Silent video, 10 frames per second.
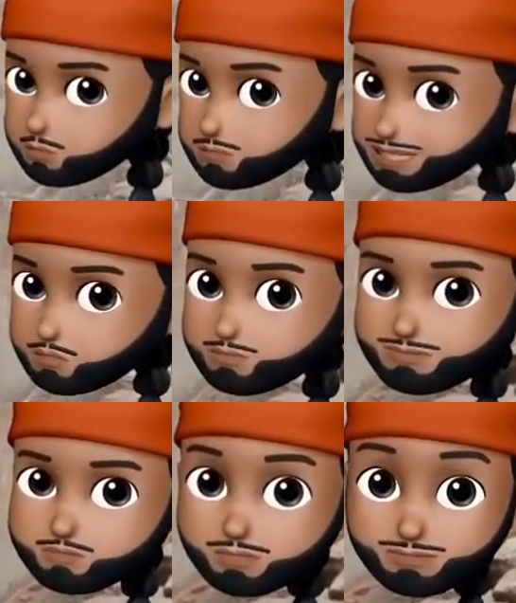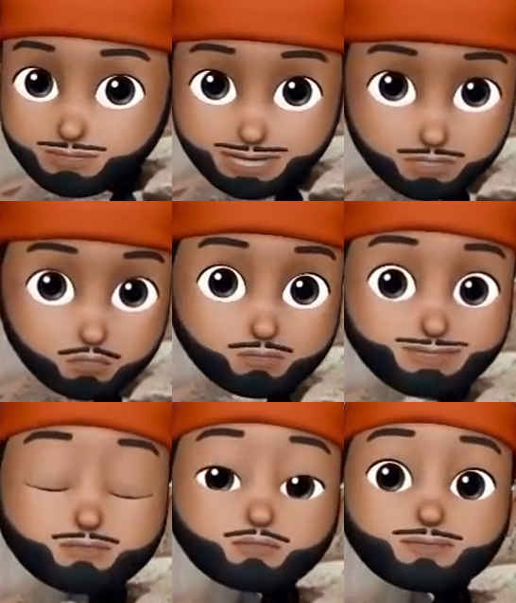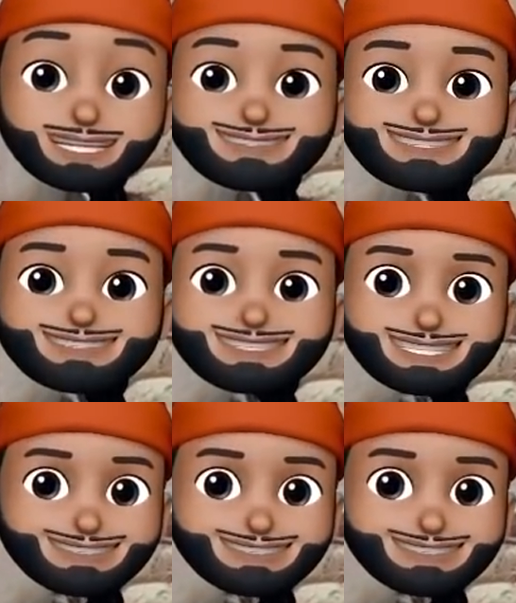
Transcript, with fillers: Un año después, en los mismos países,